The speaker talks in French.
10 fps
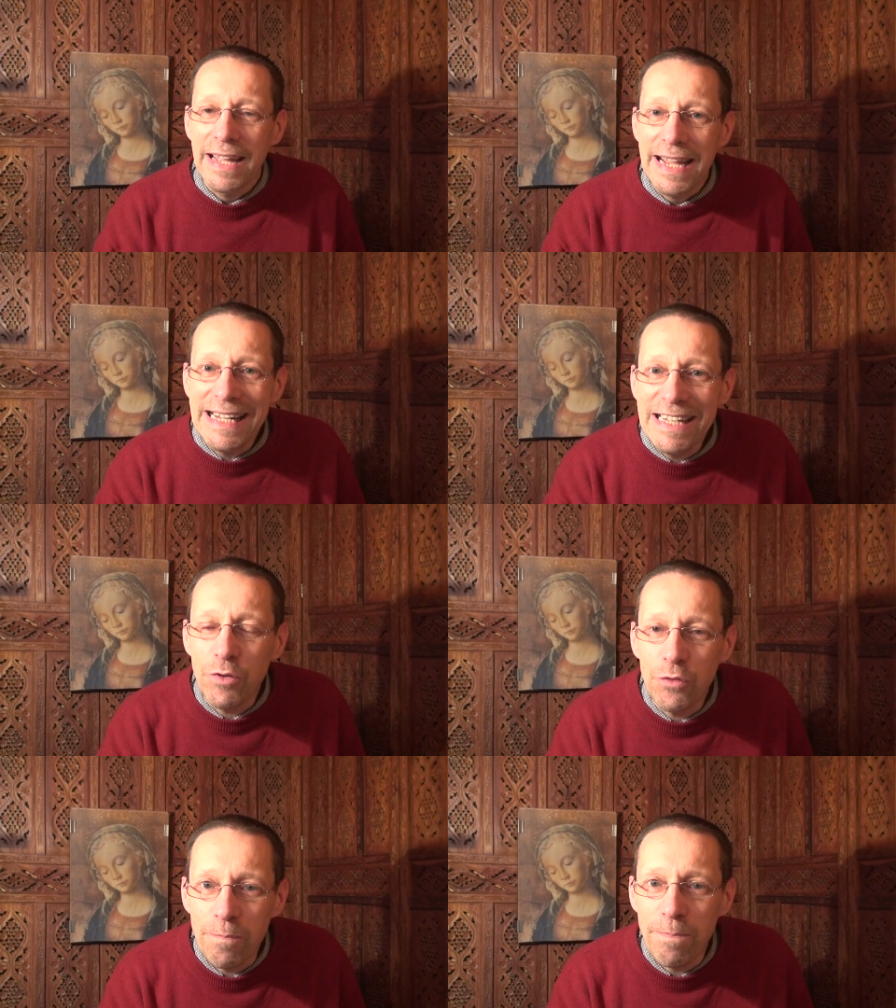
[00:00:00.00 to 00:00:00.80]
et qui se
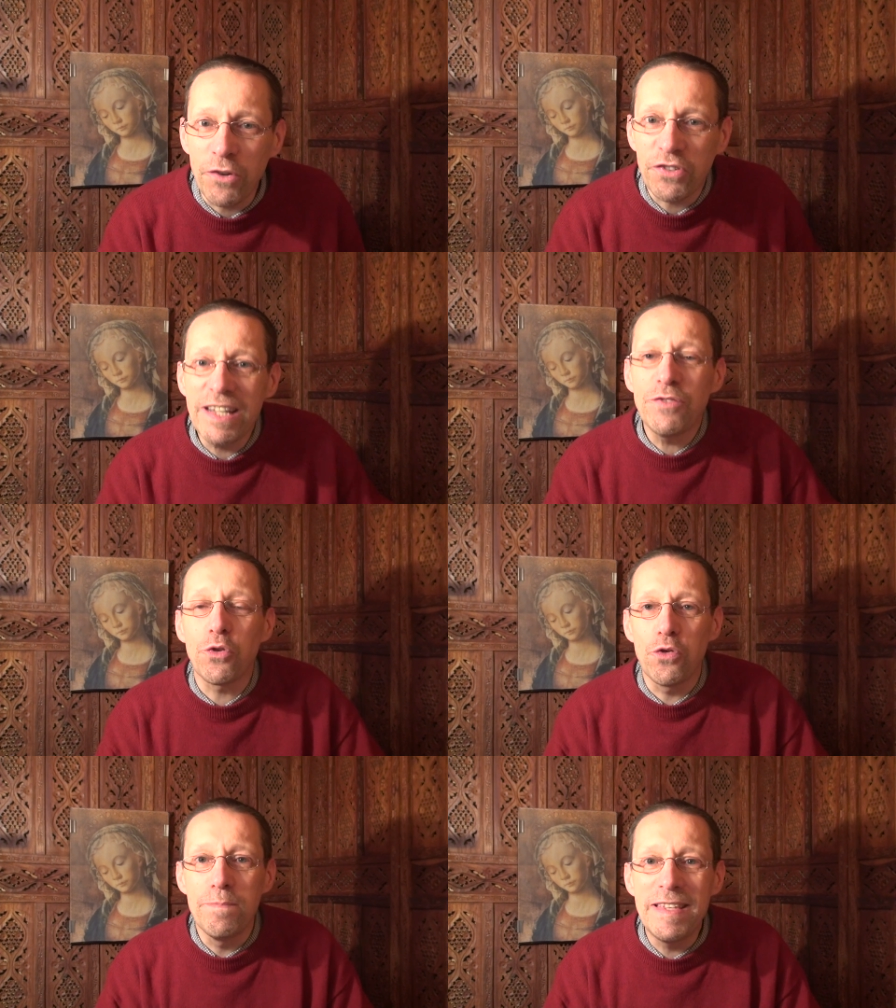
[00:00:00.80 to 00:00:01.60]
sont penchés
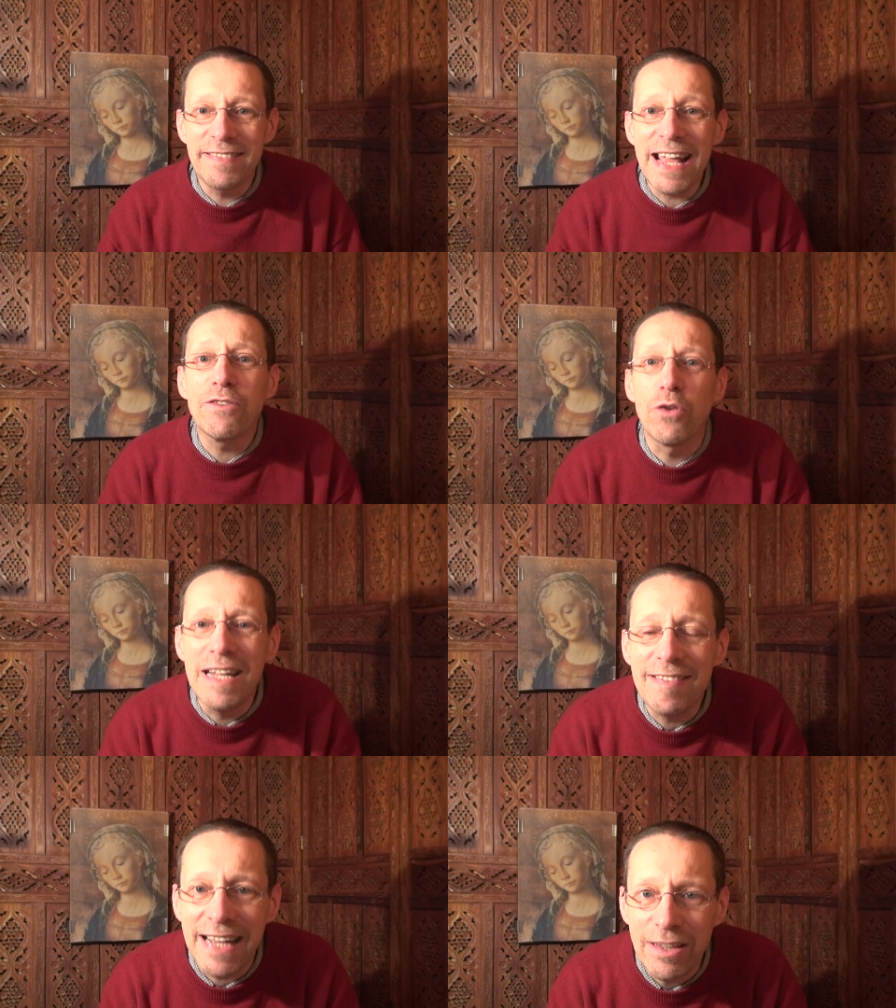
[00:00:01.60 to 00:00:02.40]
sur le mystère de
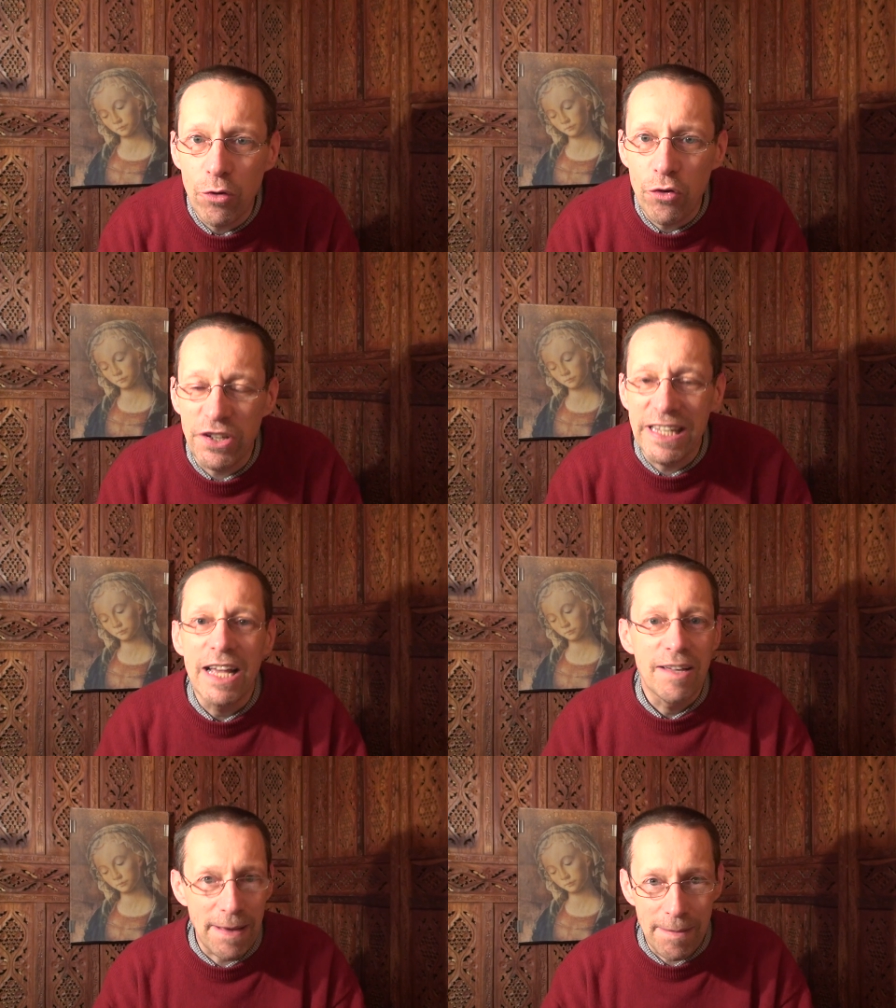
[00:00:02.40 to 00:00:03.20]
l'eschatologie,
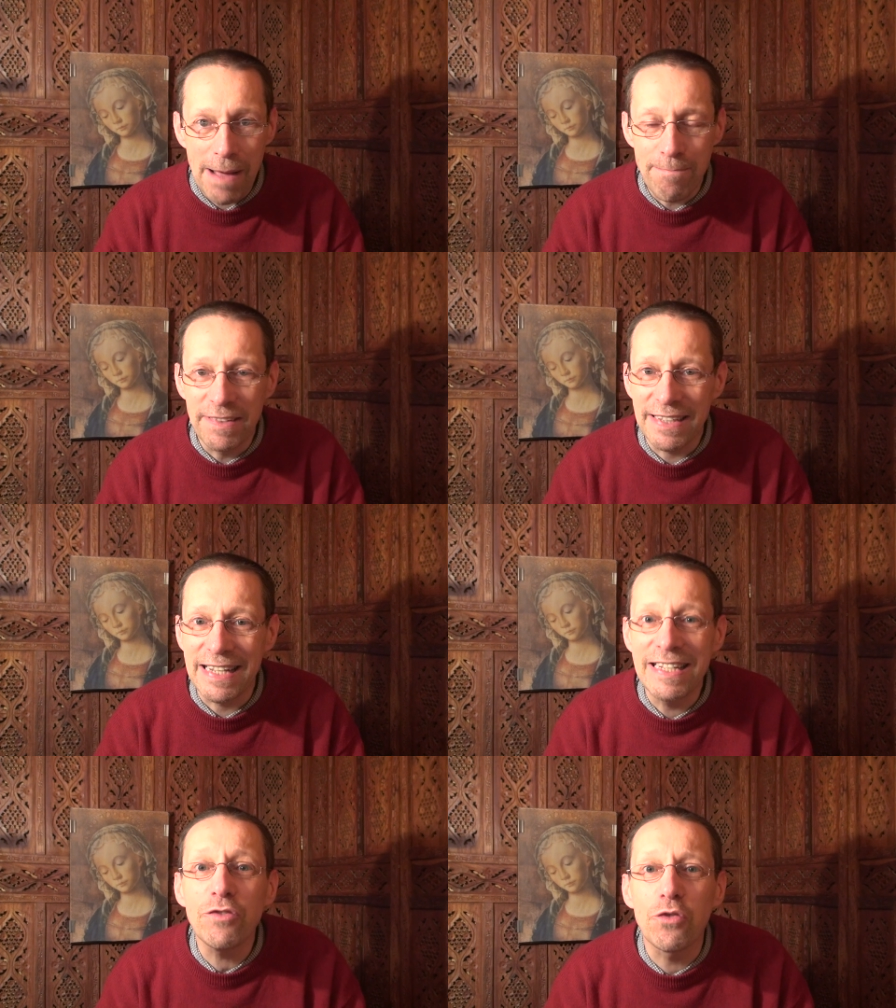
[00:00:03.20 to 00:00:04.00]

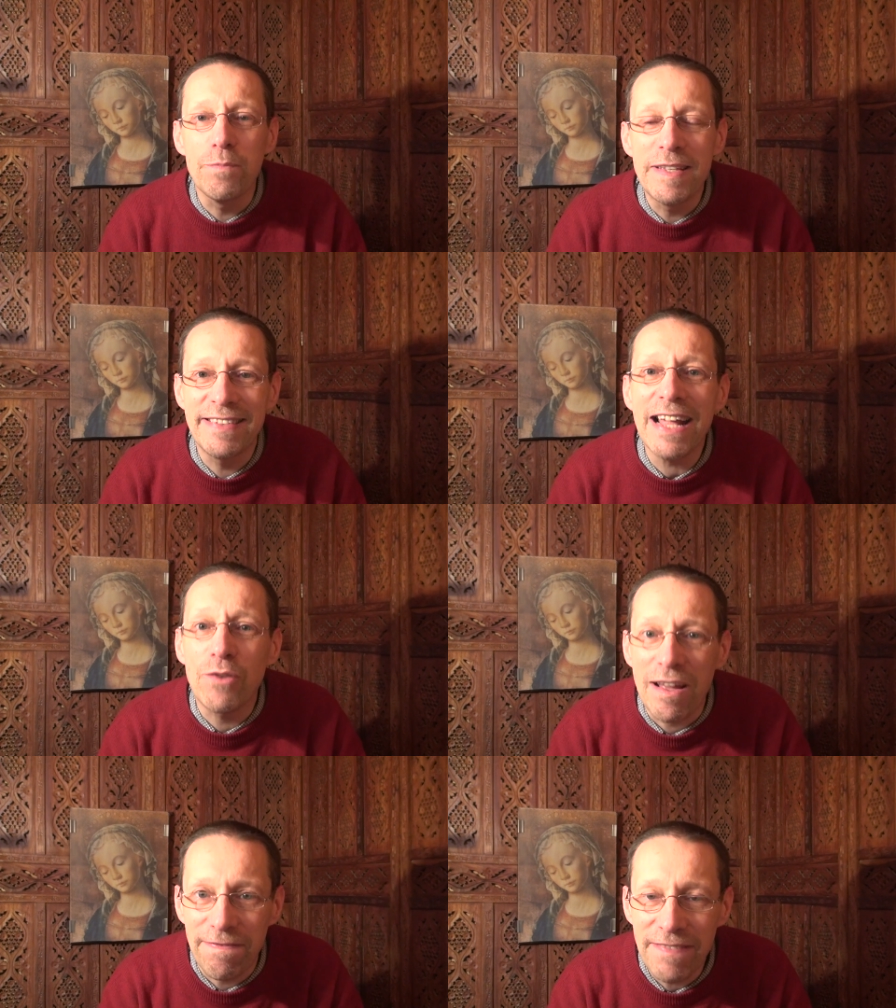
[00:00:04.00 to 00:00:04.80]
c'est-à-dire sur le mystère de
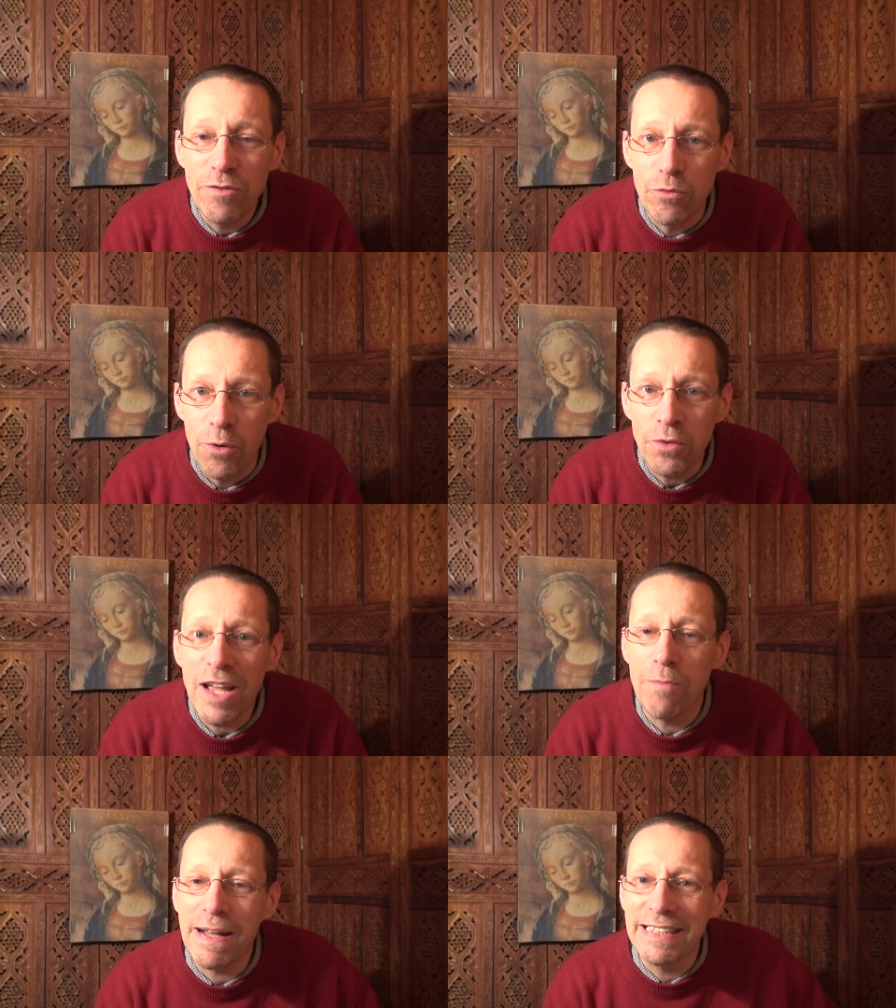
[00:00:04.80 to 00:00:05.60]
la fin du monde et
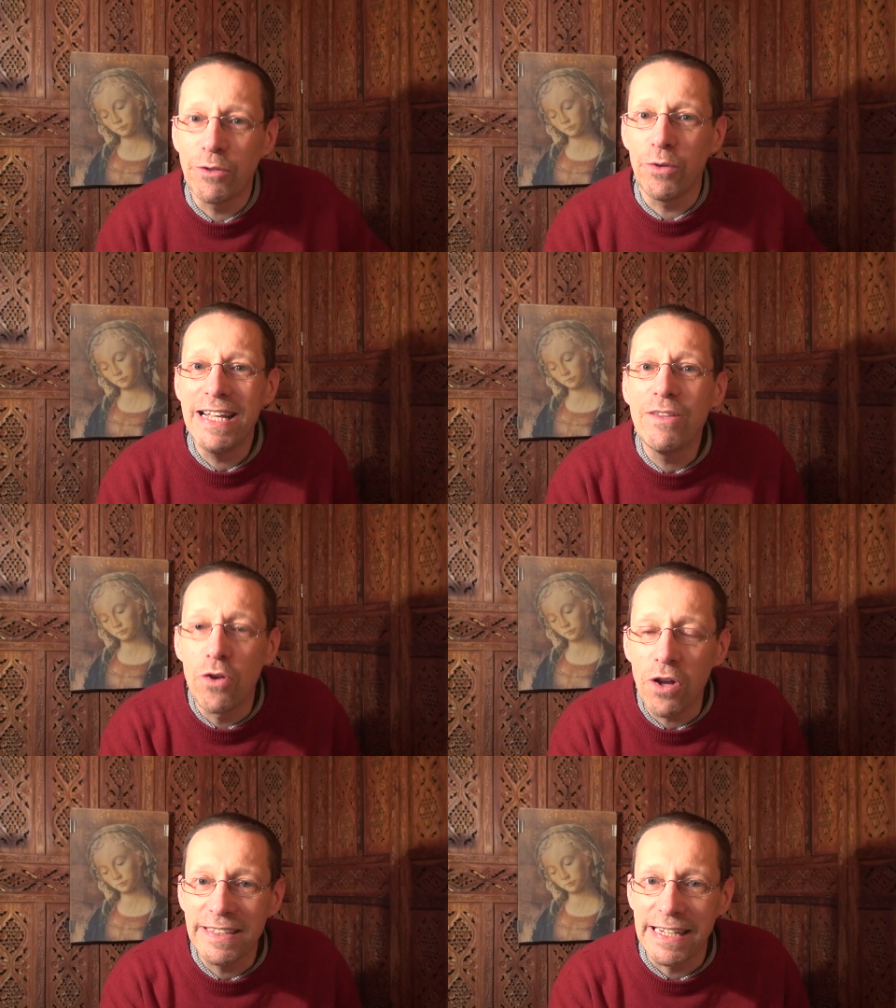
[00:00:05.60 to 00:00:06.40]
en particulier de
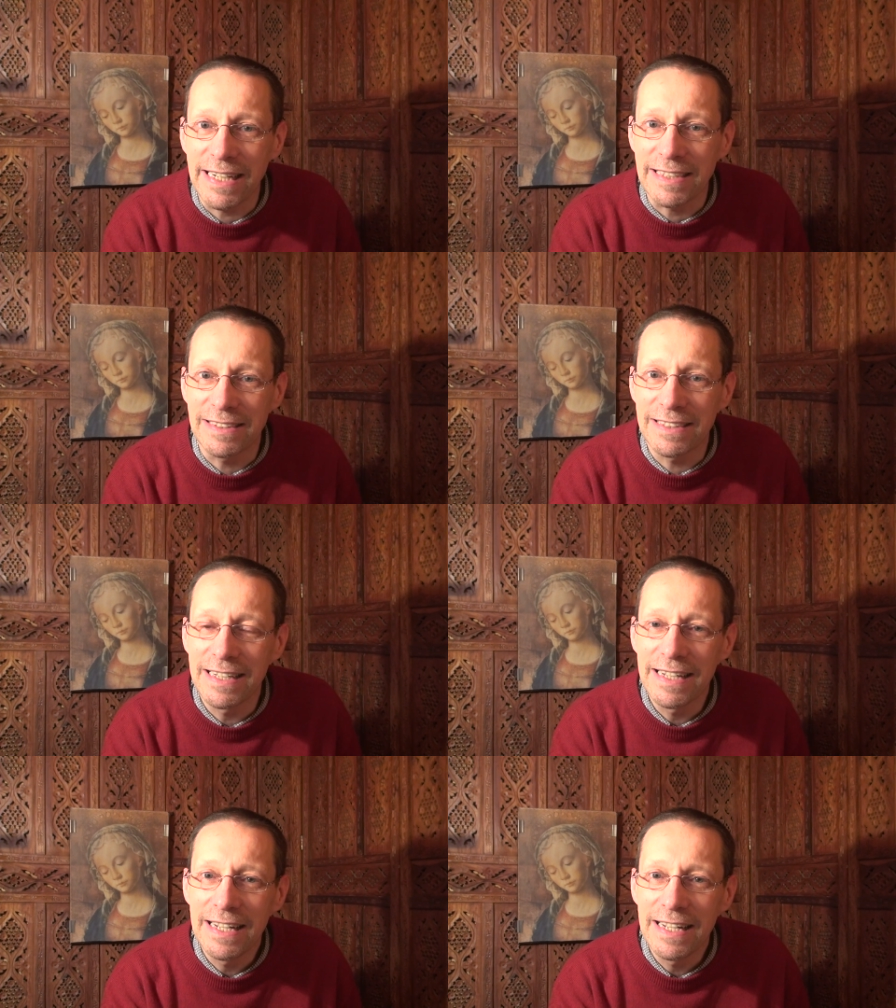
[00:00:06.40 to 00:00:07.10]
l'Antéchrist.